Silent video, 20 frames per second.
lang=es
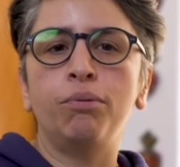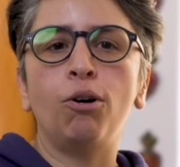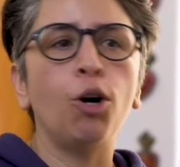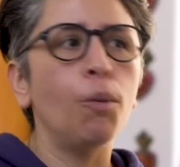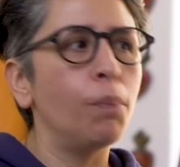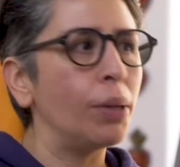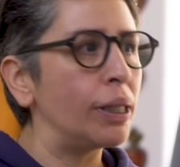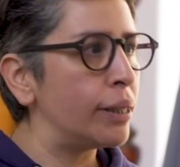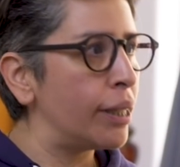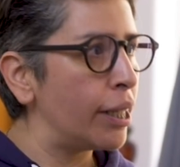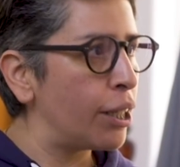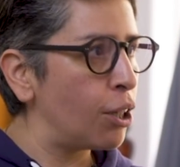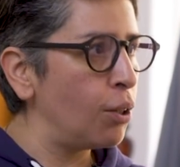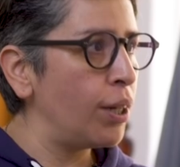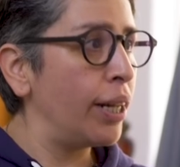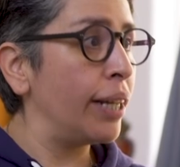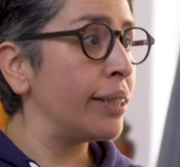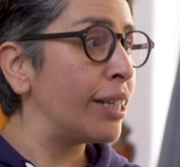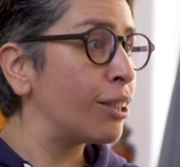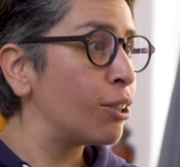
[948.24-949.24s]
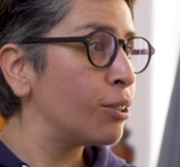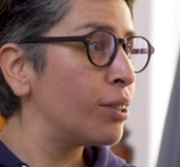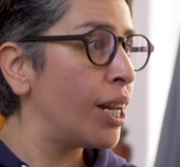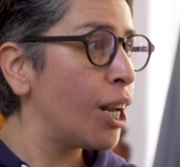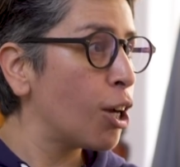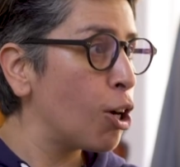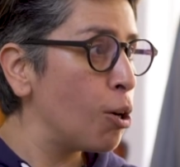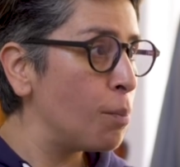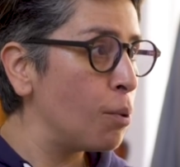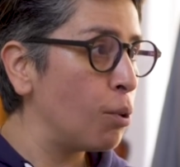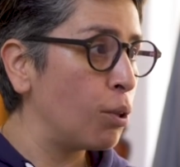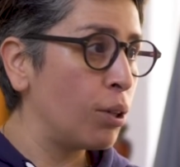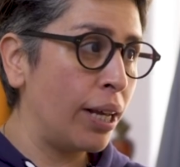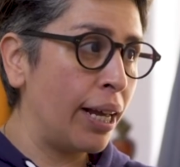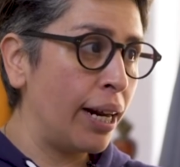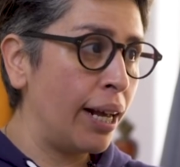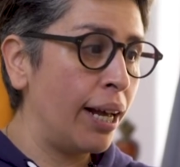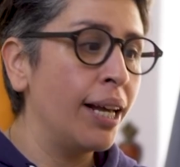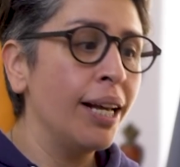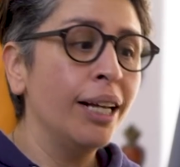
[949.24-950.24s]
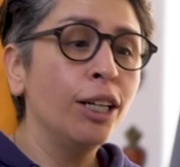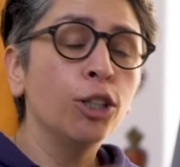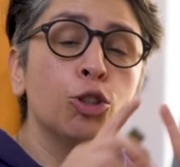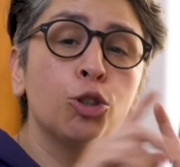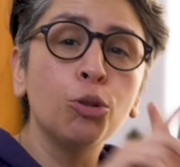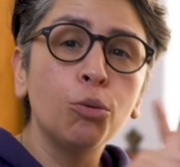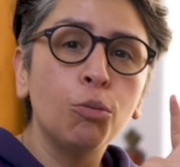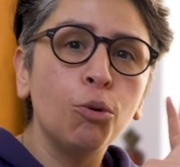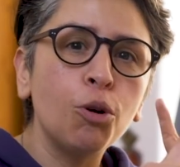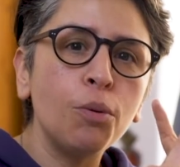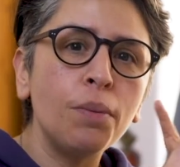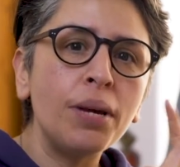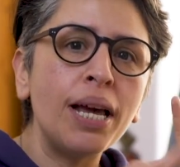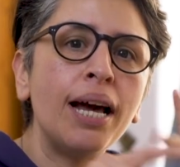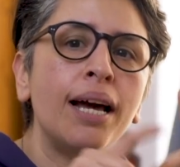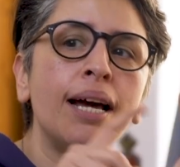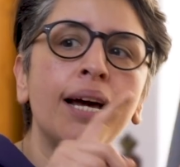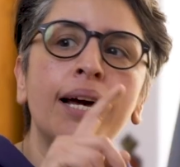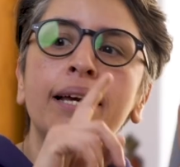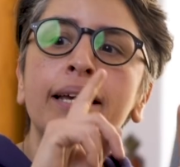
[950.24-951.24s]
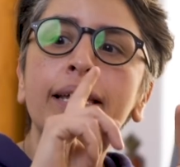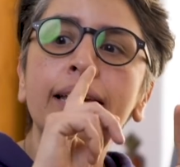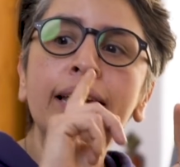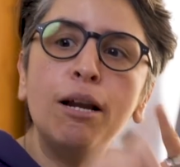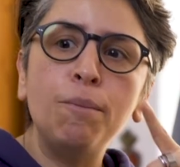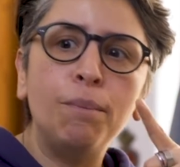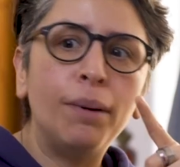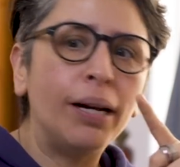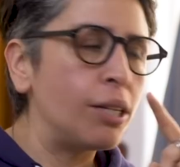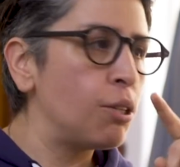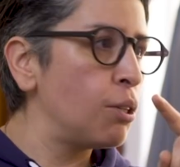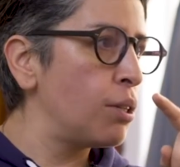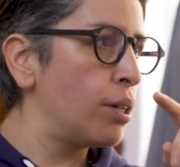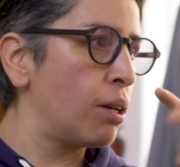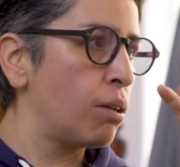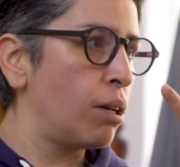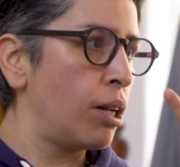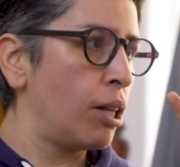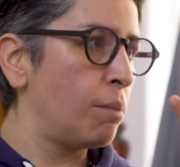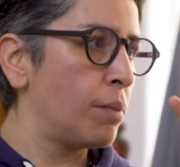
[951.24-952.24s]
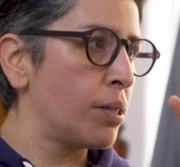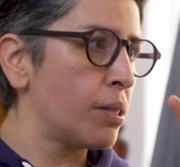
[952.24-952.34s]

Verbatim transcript: poco prestigio, en ese entonces era como, era Suburbia y el Palacio de Hierro nada